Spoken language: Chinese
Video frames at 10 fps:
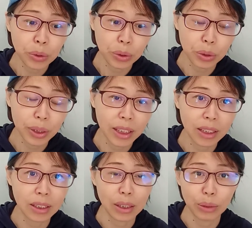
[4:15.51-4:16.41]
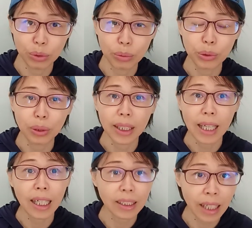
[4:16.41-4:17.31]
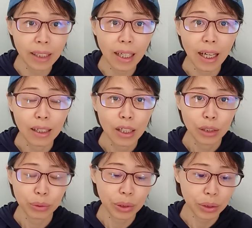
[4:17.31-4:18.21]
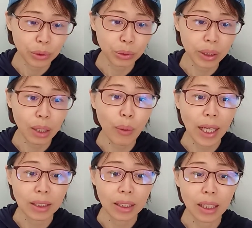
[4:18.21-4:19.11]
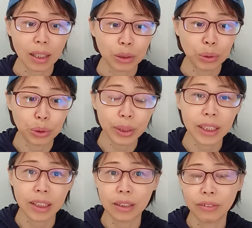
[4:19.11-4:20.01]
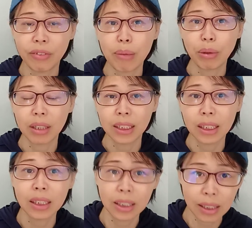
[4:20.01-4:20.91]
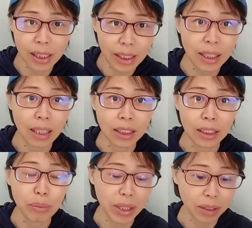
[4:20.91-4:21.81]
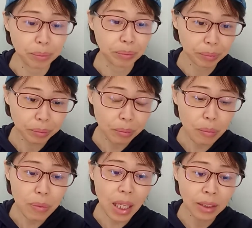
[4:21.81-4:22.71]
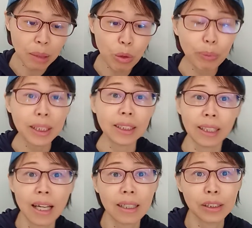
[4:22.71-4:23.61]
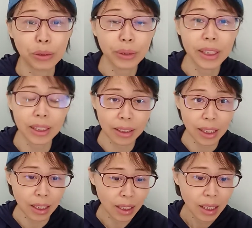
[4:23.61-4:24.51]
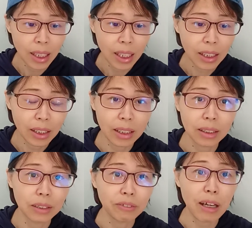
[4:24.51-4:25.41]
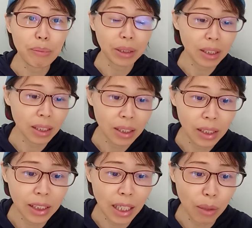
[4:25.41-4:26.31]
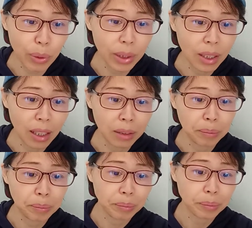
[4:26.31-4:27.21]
徐瑞之也坐不住了，压力太大，所以昨天晚上啊，徐瑞之发表了正式的立场声明。下面我们一起看看徐瑞之的，嗯，发明的立场文哈。